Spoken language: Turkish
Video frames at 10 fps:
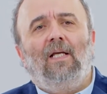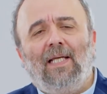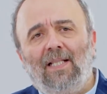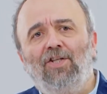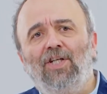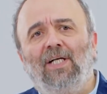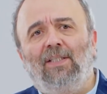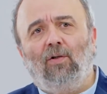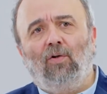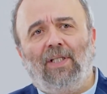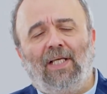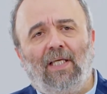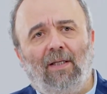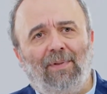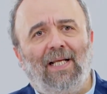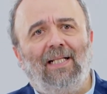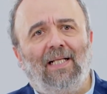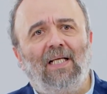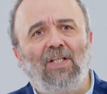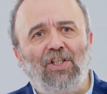Yedinci kategorideki
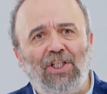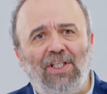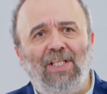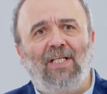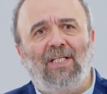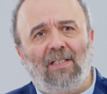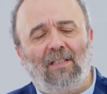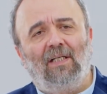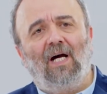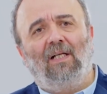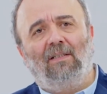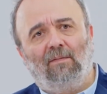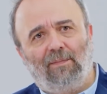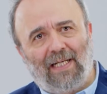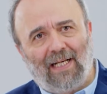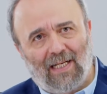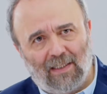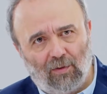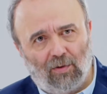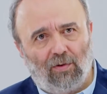bireylere ciddi kırılgan
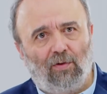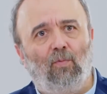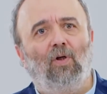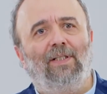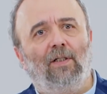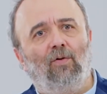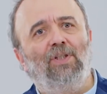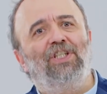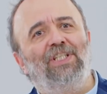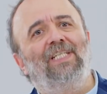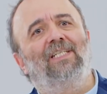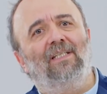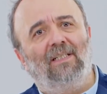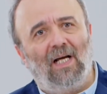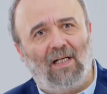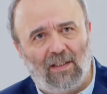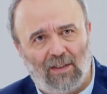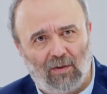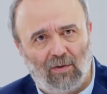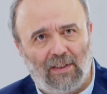bireyler diyoruz. Bu kategori ciddi kırılgan
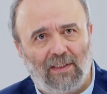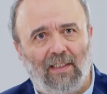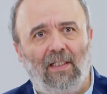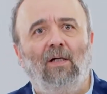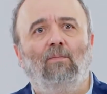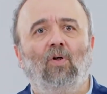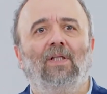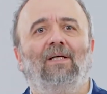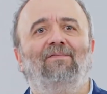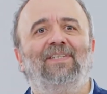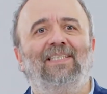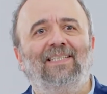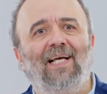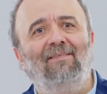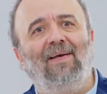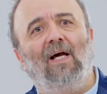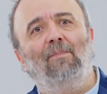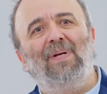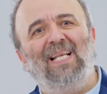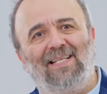kategorisi. Burada fiziksel
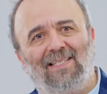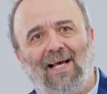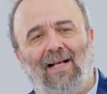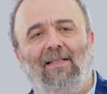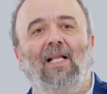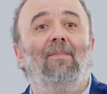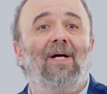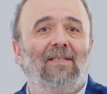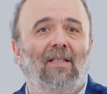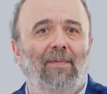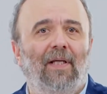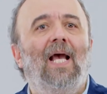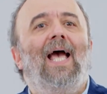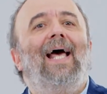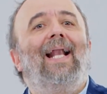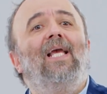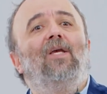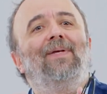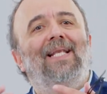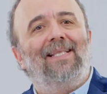veya bilişsel demans gibi
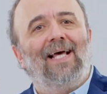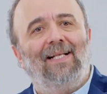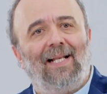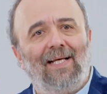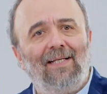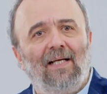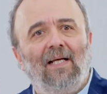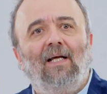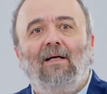herhangi bir nedenle